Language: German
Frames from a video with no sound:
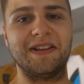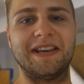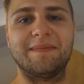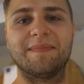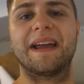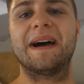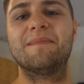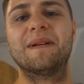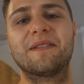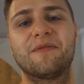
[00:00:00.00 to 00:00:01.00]
Ich habe mir gerade
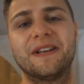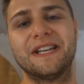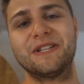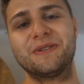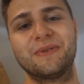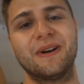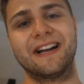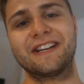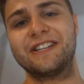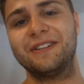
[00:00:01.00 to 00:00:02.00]
mal das Fitnessstudio
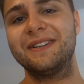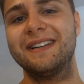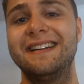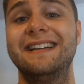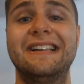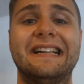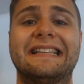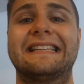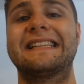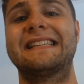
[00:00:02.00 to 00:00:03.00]
angeschaut.
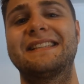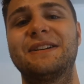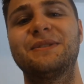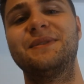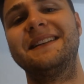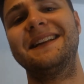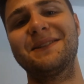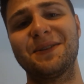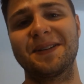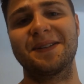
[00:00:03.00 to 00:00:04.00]
Das ist irgendwie nicht
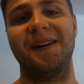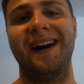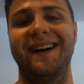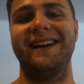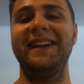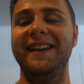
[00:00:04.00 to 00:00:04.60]
so das Wahre.